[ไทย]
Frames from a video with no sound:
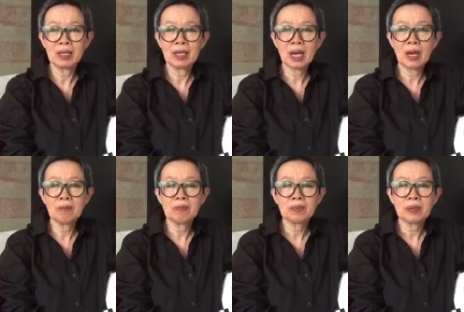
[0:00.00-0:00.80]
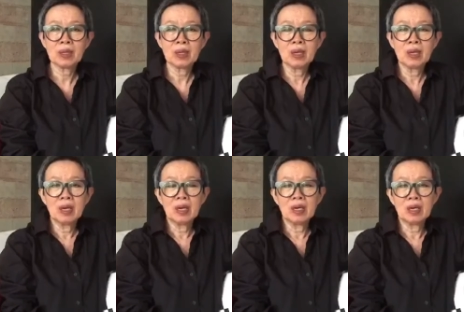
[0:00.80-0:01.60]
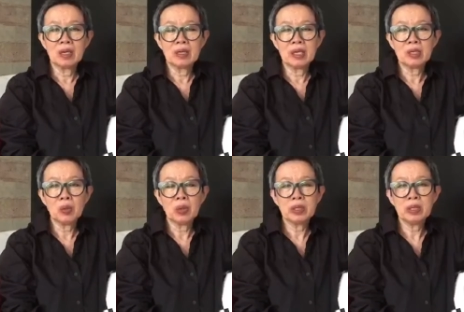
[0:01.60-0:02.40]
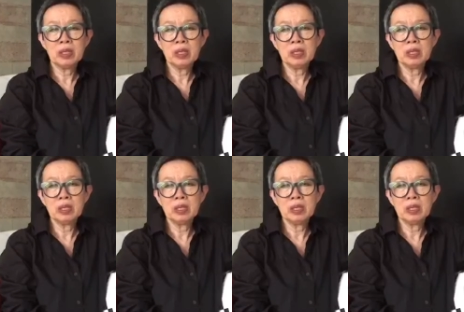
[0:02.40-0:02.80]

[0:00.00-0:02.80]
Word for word: นะคะในส่วนที่